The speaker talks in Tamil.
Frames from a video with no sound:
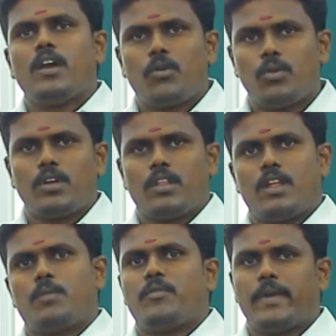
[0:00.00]
கொடுக்குறோம்
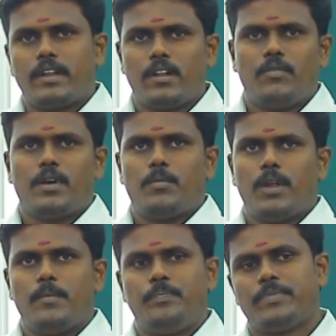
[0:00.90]
தான் நம்ம ஃபைன் கிராஃப்
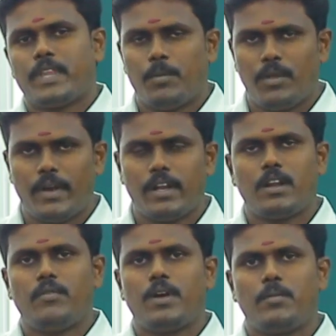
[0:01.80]
ஃபார்முலா நம்ம ஃபைன்
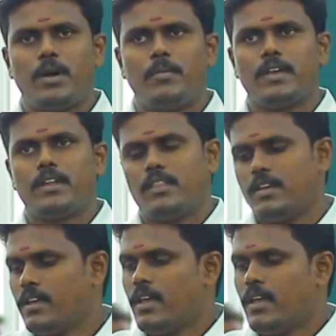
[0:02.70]
கிராஃப் ஃபார்முலா அப்படிங்கிறது